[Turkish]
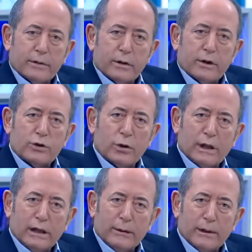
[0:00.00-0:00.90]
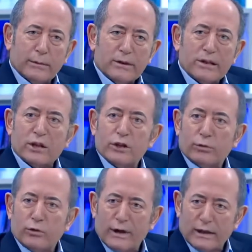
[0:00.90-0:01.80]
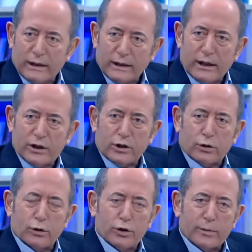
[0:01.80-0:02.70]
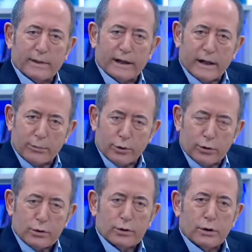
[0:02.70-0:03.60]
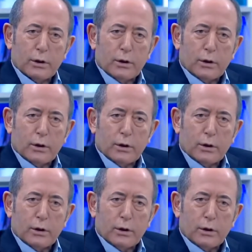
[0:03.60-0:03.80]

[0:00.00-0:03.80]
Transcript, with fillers: E, söylediğim gibi seçim güvenliğine ilişkin görüşmeler yapıyoruz.